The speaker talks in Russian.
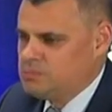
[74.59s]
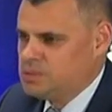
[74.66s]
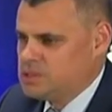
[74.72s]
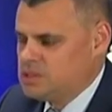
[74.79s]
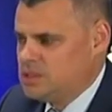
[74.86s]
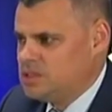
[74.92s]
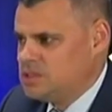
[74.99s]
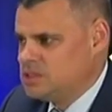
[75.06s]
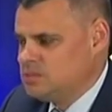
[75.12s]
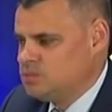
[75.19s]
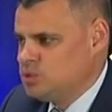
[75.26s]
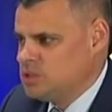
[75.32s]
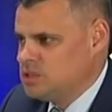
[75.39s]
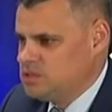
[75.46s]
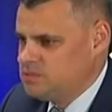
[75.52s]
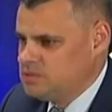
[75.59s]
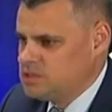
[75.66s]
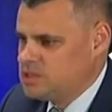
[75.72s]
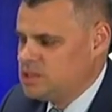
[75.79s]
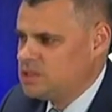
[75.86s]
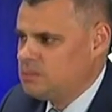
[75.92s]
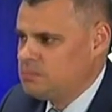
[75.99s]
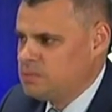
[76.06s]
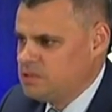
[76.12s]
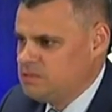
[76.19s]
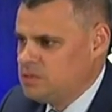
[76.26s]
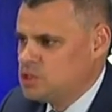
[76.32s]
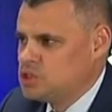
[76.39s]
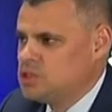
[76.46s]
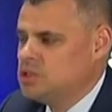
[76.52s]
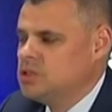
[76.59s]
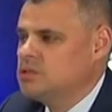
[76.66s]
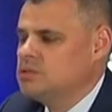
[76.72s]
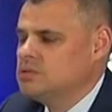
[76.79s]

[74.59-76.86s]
Пациенты с иммунодефицитом подвержены э,